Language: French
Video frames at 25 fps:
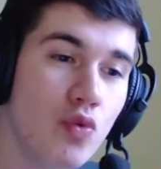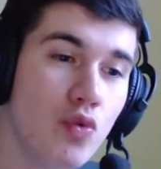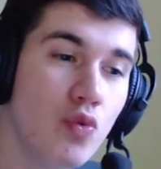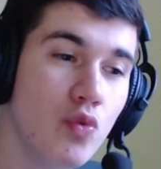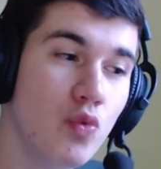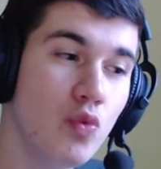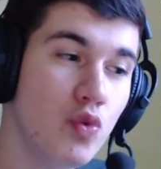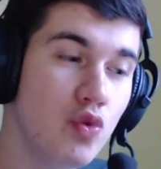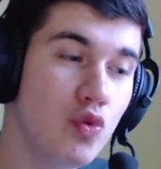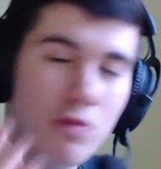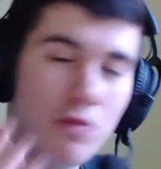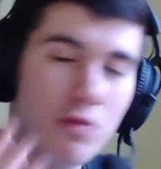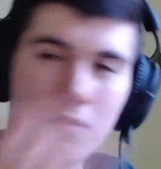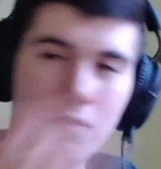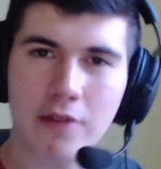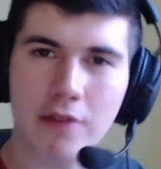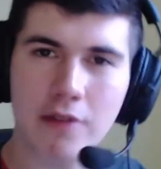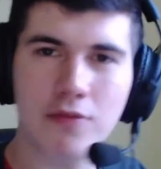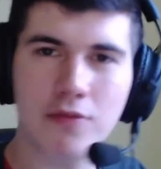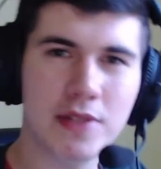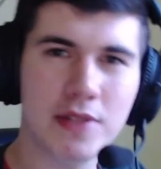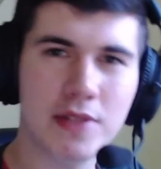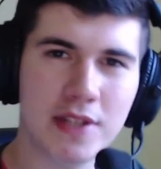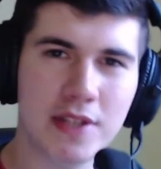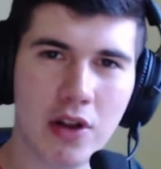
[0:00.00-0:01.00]
tout le monde va
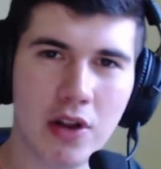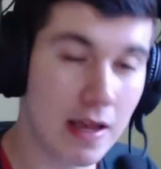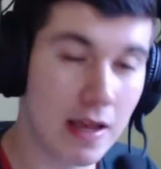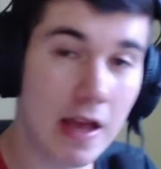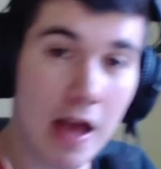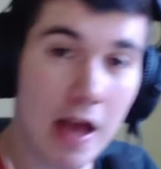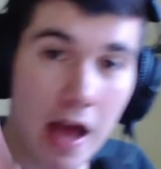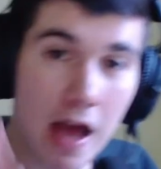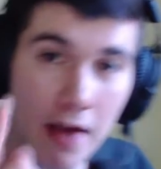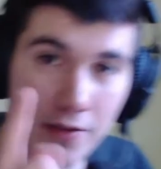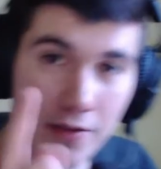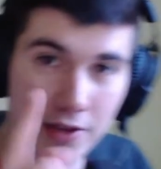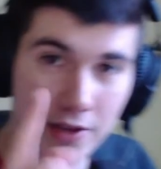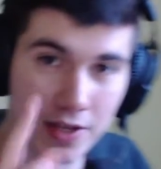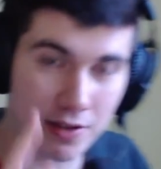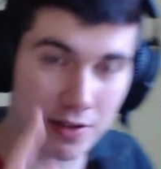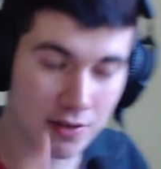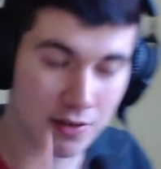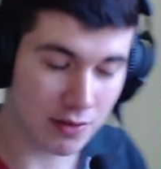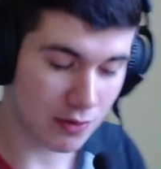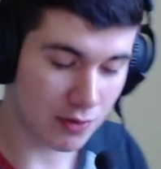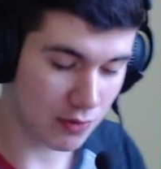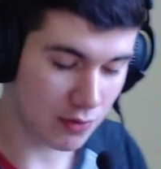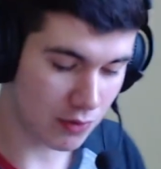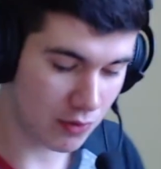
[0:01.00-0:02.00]
fumer ses clopes. Avec
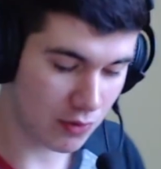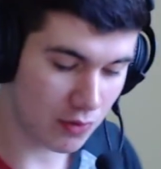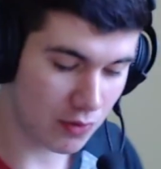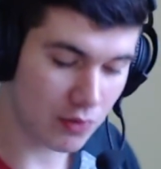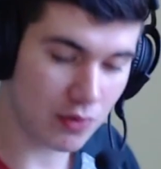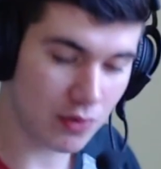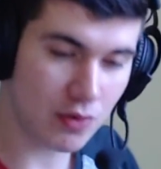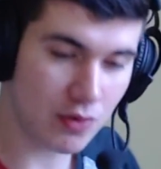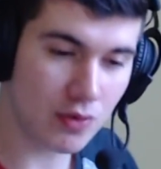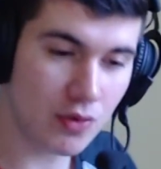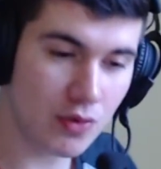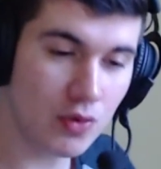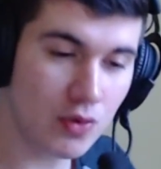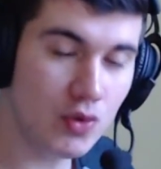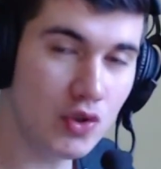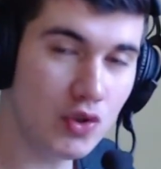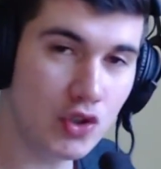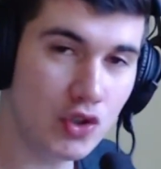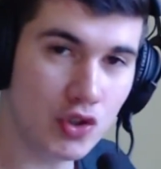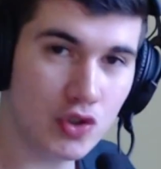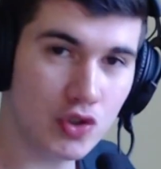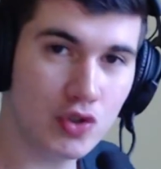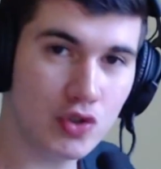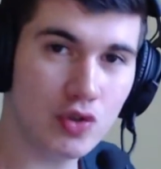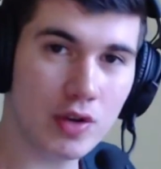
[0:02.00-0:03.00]
une
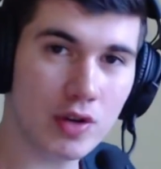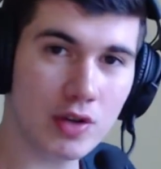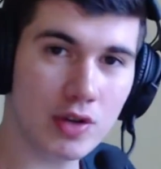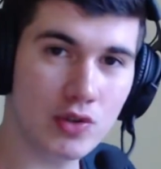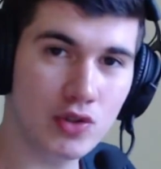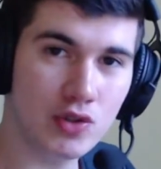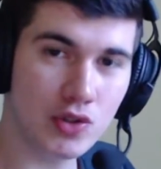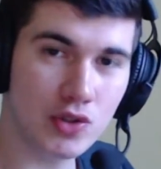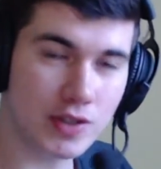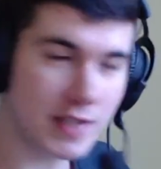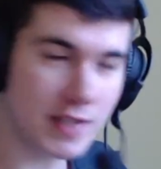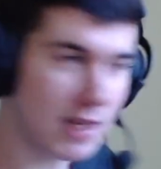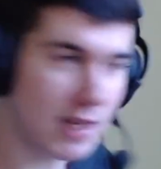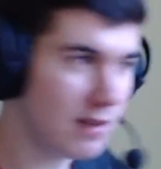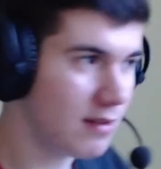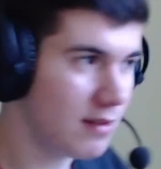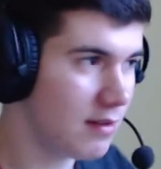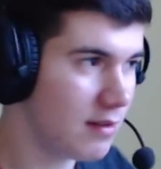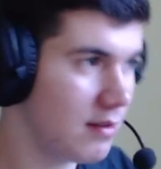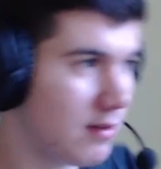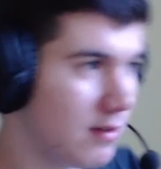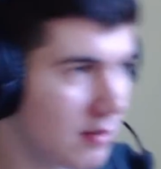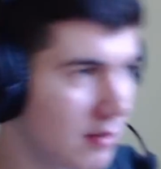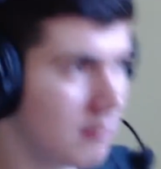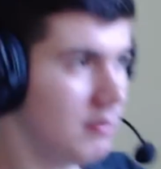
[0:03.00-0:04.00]
chaussure et une chaussette
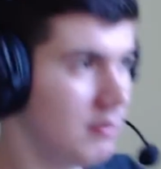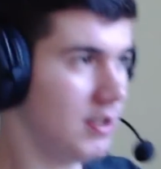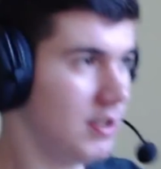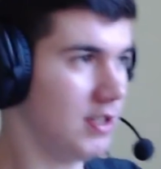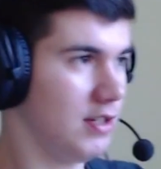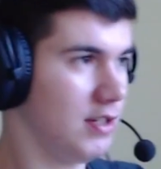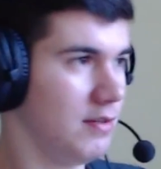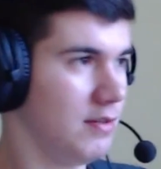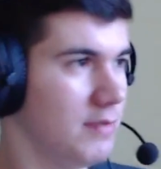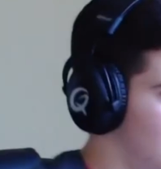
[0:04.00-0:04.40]
en train de marcher comme ça.